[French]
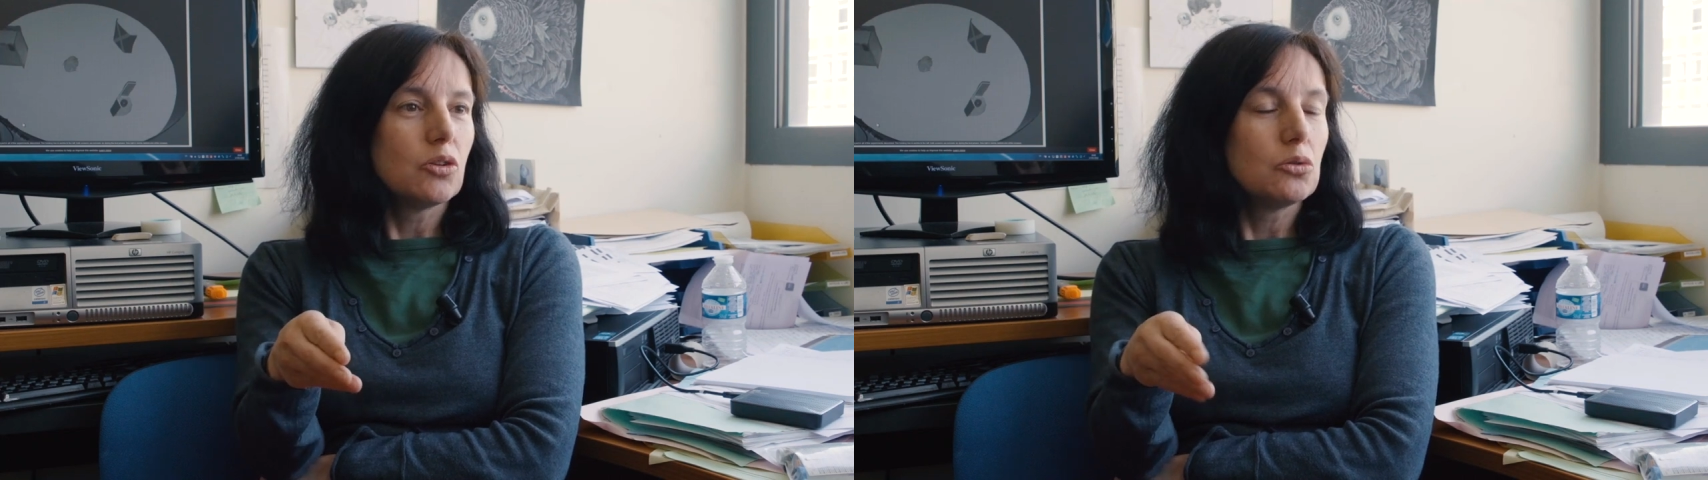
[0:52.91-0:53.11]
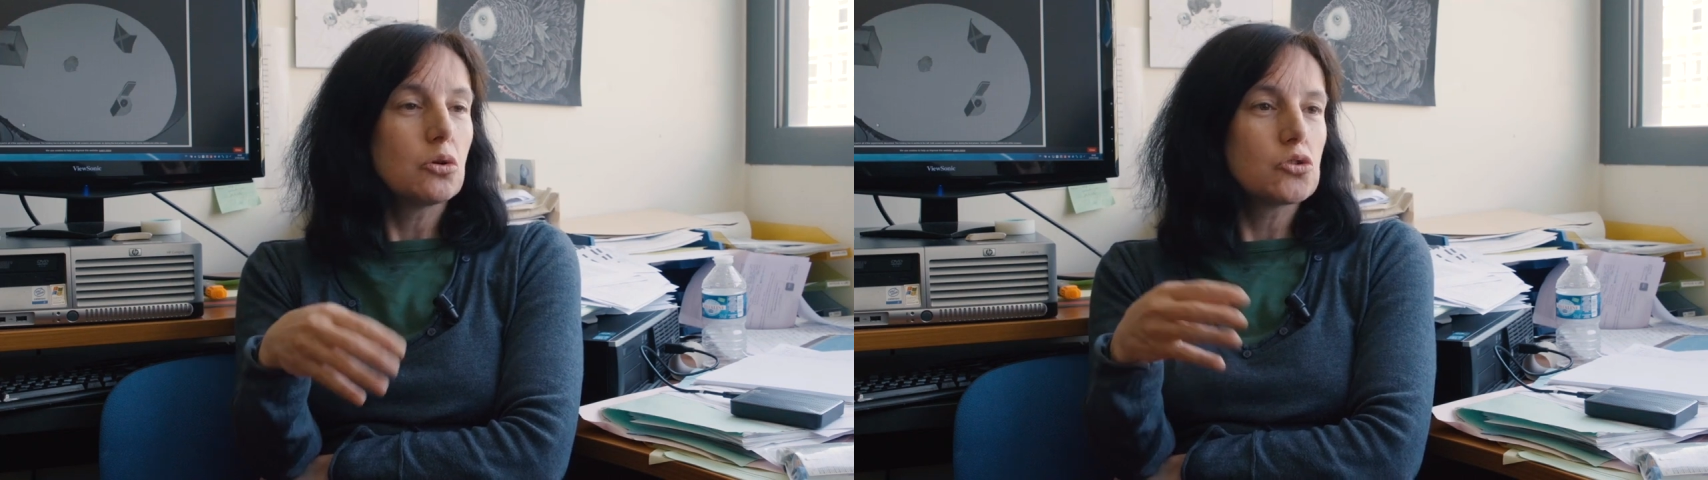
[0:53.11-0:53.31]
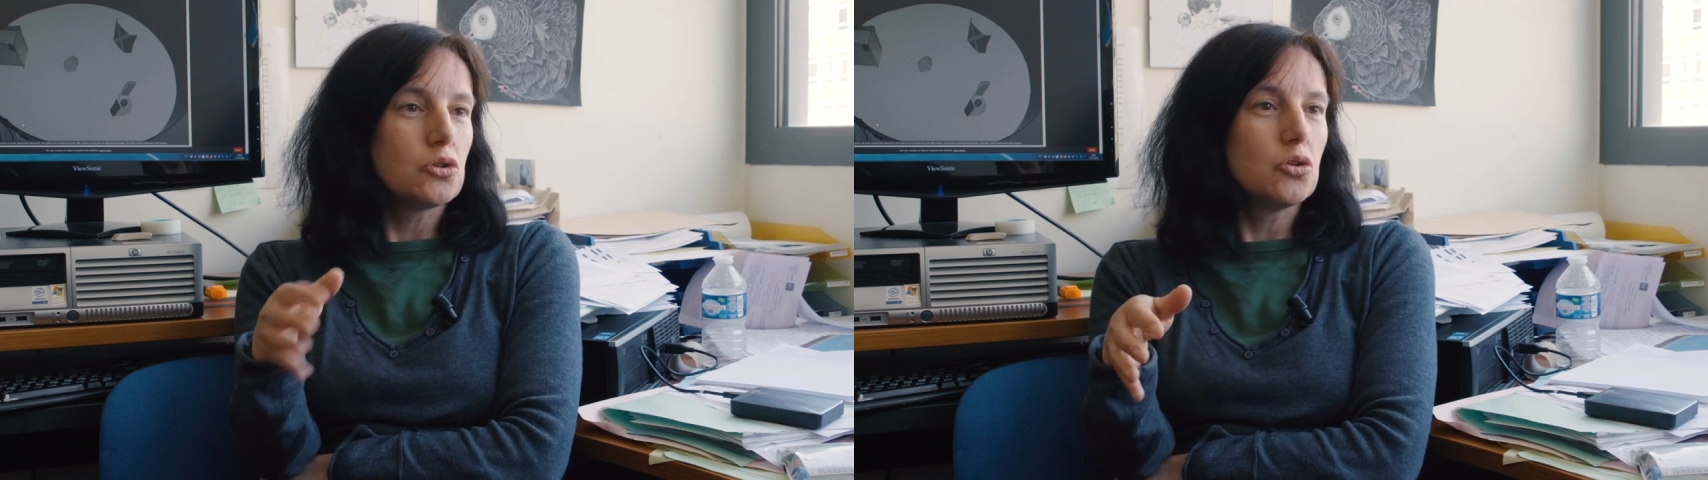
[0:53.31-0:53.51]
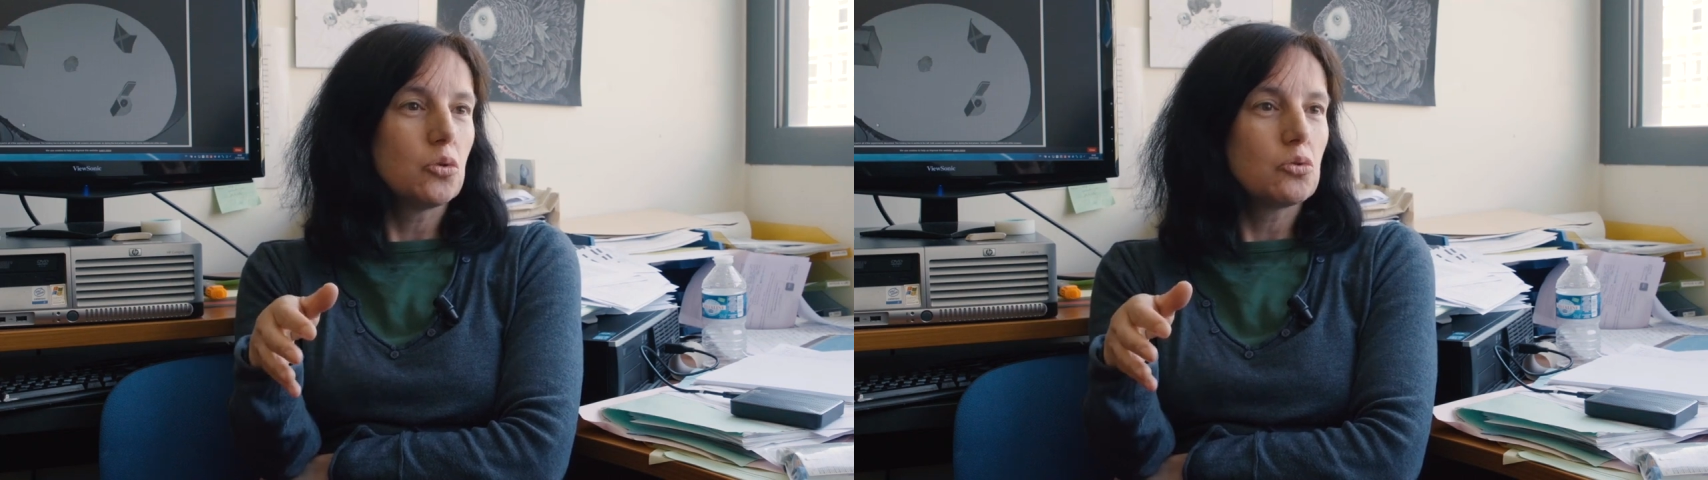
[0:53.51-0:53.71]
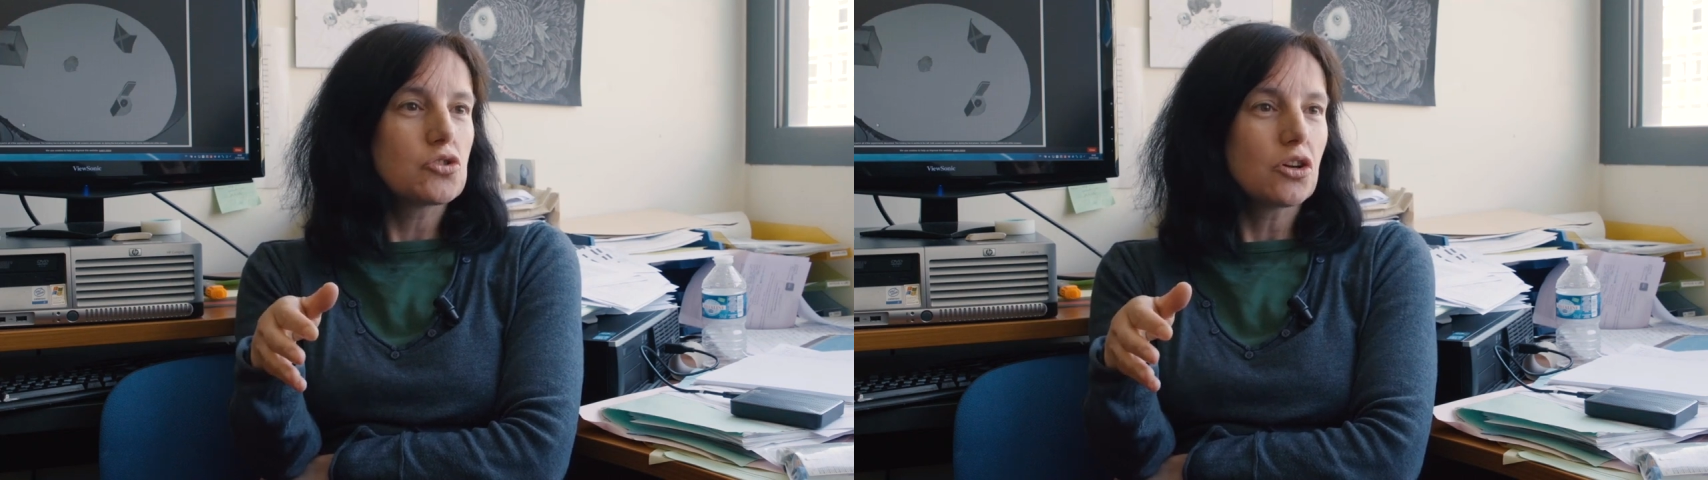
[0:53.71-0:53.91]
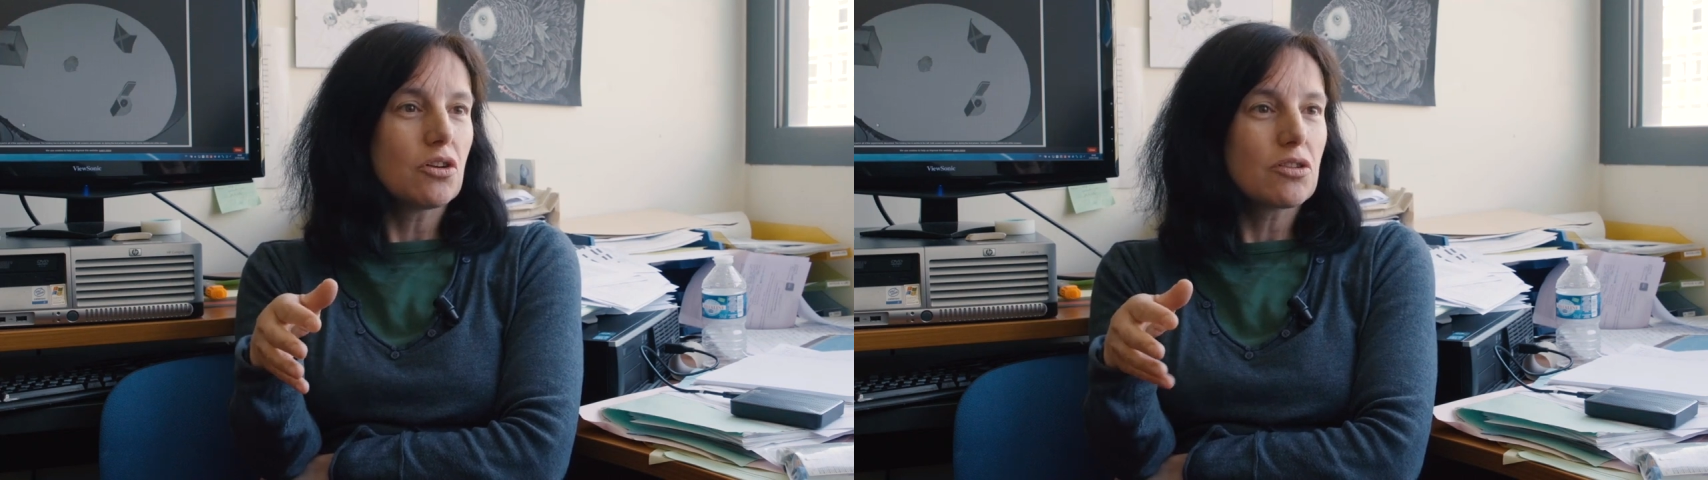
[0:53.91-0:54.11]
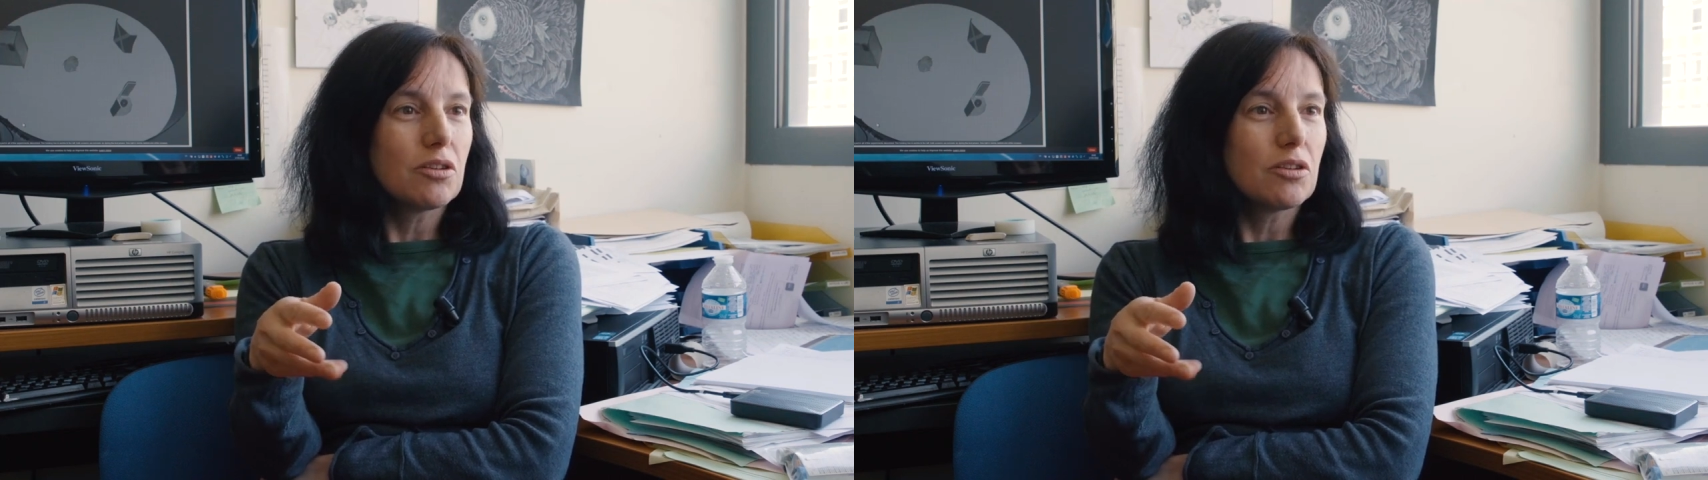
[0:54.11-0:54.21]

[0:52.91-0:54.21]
donc je n'ai aucune chance,